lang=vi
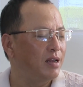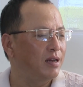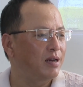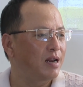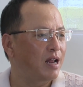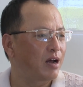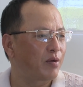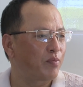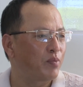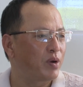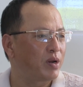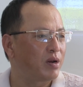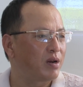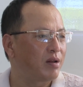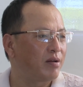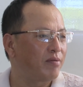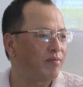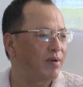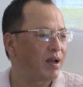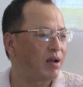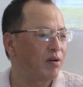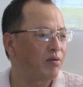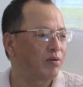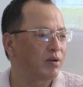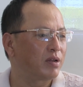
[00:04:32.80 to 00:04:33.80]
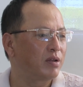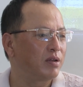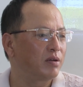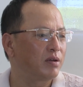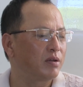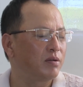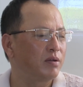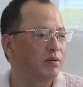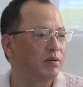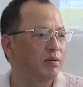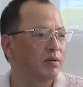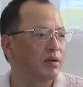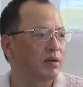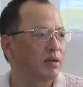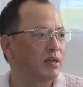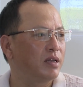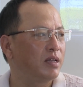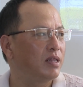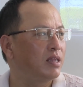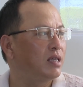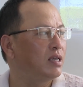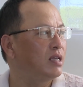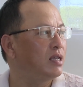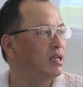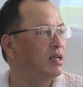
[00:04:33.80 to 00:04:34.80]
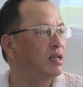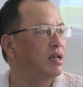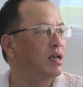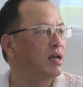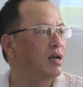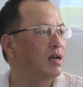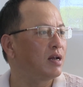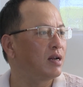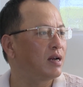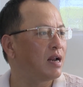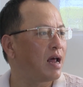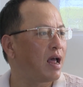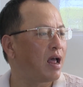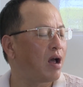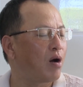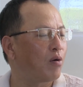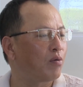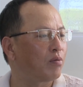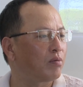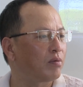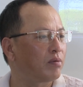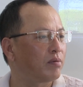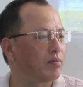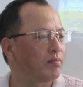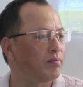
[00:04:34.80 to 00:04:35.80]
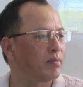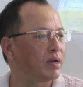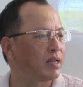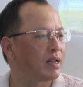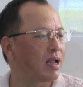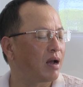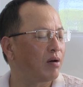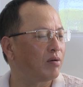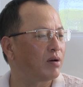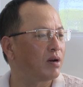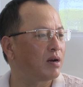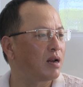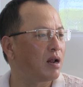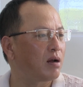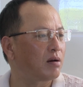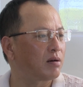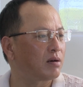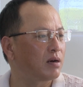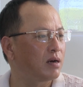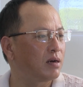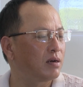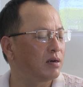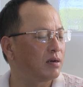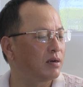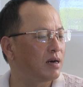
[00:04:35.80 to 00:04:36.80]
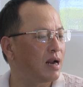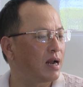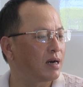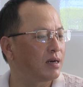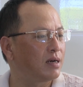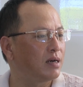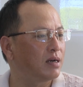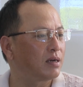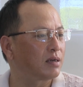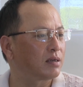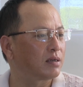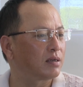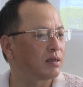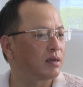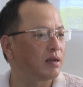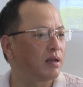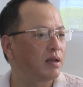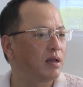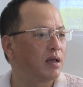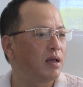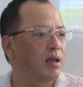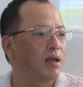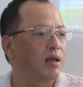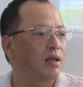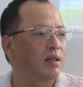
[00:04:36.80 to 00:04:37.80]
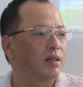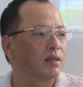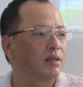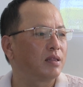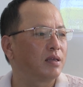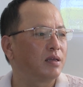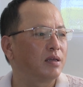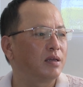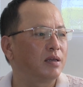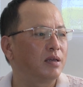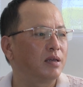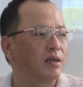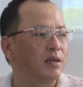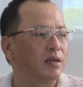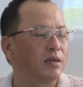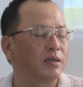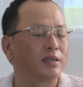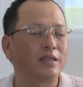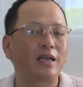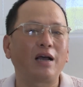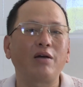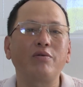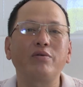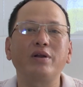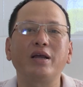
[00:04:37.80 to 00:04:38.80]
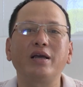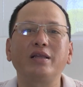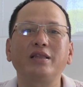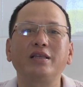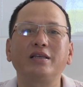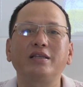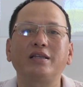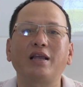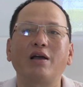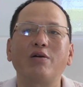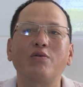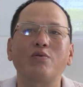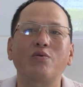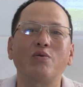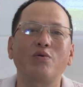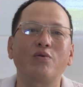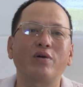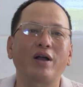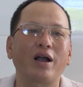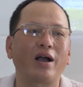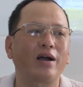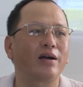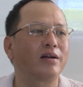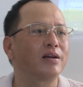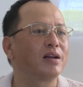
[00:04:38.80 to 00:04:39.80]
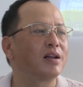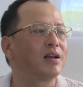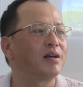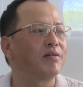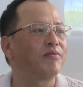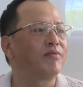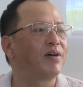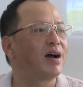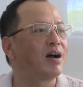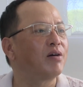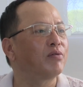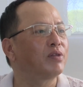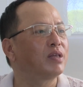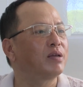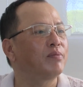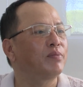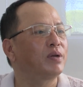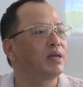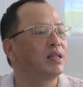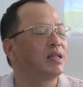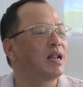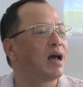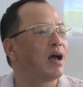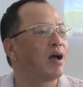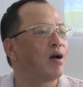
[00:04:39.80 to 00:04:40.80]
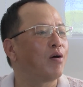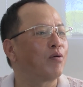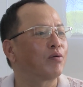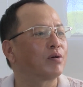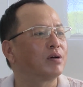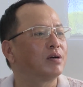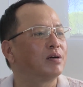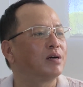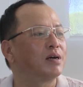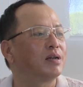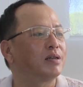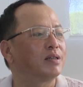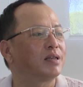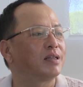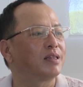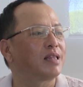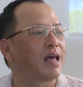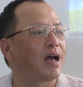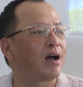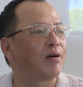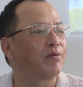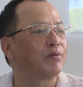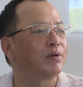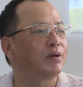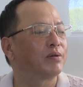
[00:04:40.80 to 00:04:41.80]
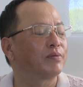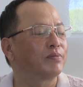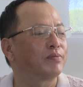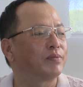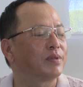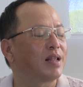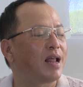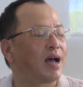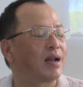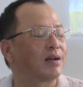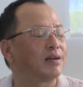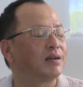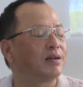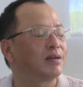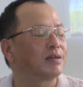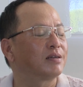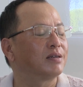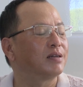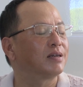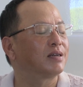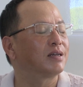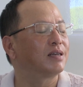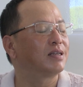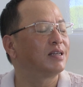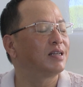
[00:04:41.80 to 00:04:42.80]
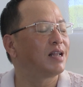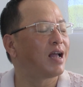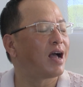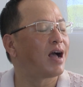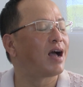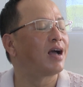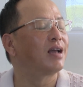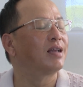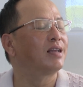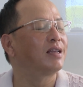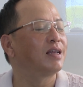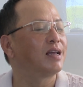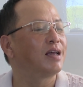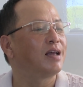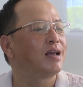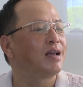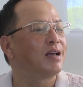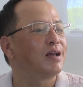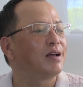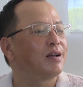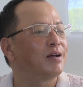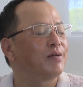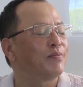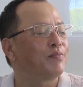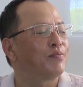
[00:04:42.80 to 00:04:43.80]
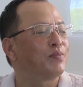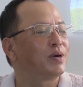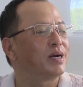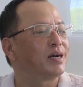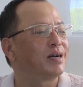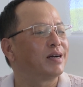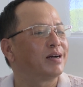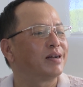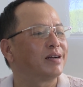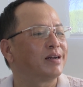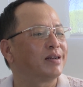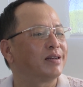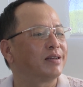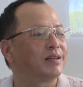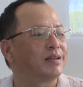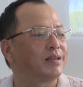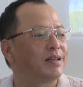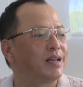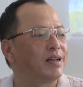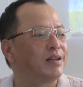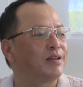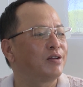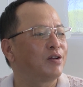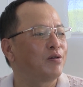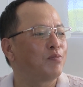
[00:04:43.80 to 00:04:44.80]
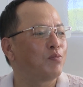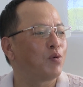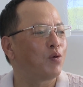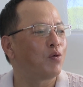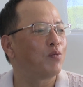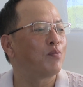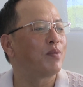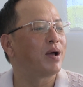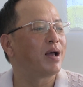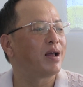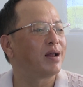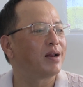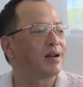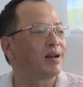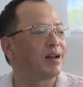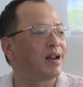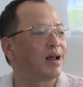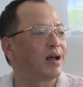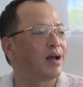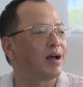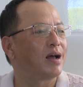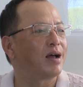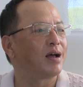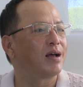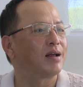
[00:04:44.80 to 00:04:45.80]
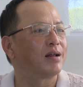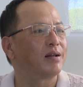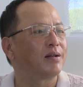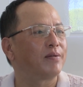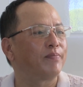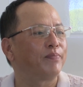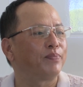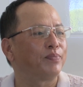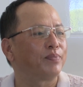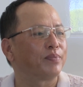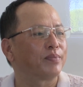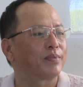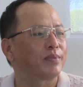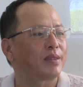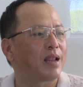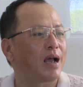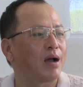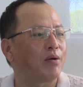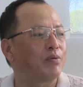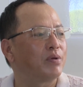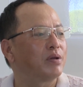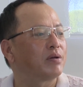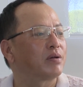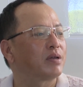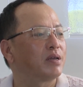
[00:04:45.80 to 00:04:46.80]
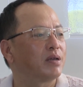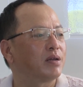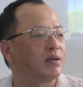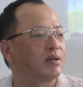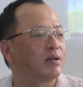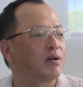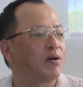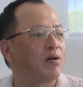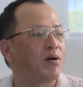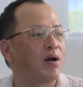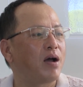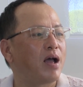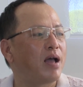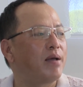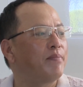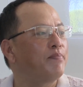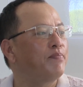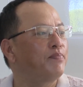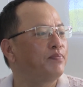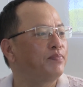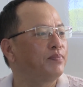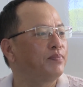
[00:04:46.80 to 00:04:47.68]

đặc biệt là vào cái kỳ thi đại học mà cháu đã đạt được. Thì sau này thì cháu cố gắng là vào thêm cái đại học nữa để đạt được những cái giải mà dành cho bố mẹ đã tạo điều kiện cho em